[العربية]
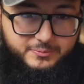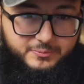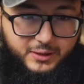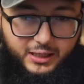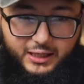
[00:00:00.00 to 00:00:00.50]

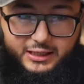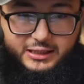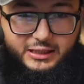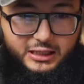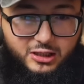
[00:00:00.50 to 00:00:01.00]

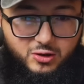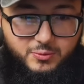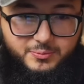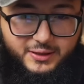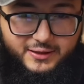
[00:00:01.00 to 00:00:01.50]

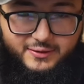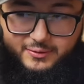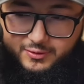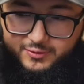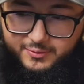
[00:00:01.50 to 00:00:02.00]
احييكم ذاتس
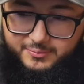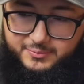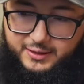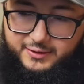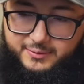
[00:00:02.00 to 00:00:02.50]
اوسم
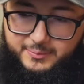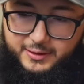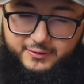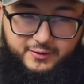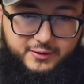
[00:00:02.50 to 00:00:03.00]
ذاتس
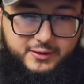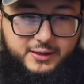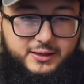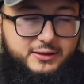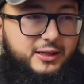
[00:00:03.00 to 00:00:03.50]
اميزنج
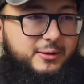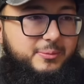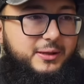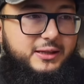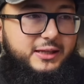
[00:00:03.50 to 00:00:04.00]
طيب
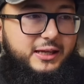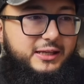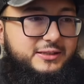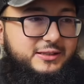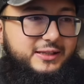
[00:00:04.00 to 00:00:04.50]
يلا الحين
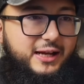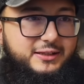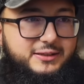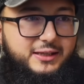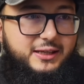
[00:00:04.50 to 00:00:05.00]
نيجي
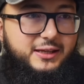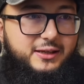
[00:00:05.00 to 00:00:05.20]
التحدي